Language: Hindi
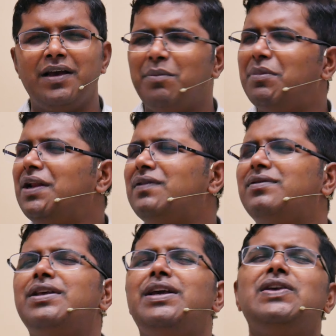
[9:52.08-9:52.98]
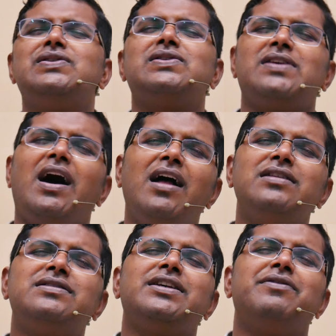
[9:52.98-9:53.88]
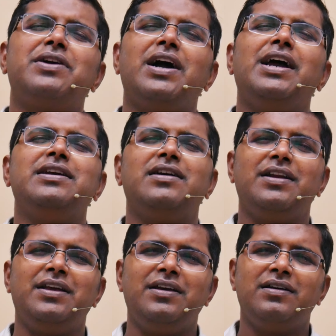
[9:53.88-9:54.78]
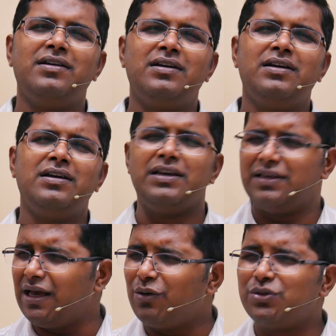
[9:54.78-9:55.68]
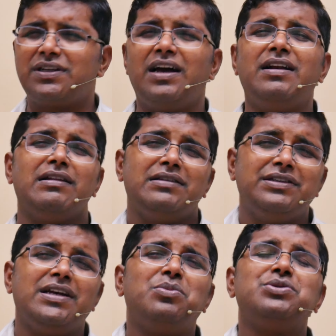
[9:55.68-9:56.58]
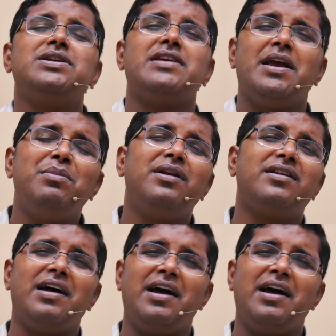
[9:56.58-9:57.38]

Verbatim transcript: मैंने तीस साल सेवकाई करी क्या उसका नतीजा मुझे ये मिल रहा